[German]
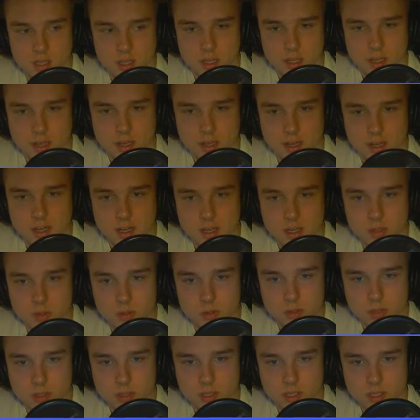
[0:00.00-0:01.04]
Er
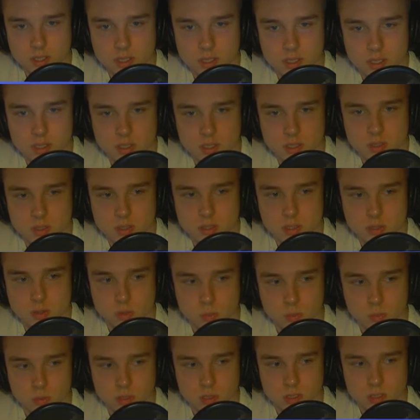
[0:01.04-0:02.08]
auch. Und
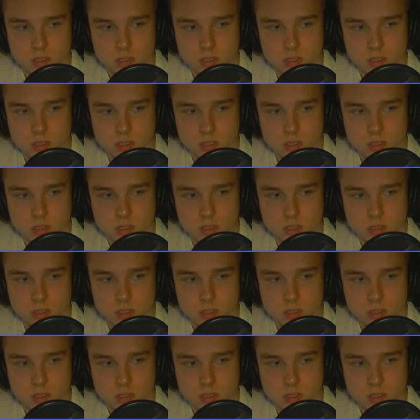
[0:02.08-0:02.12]
oh.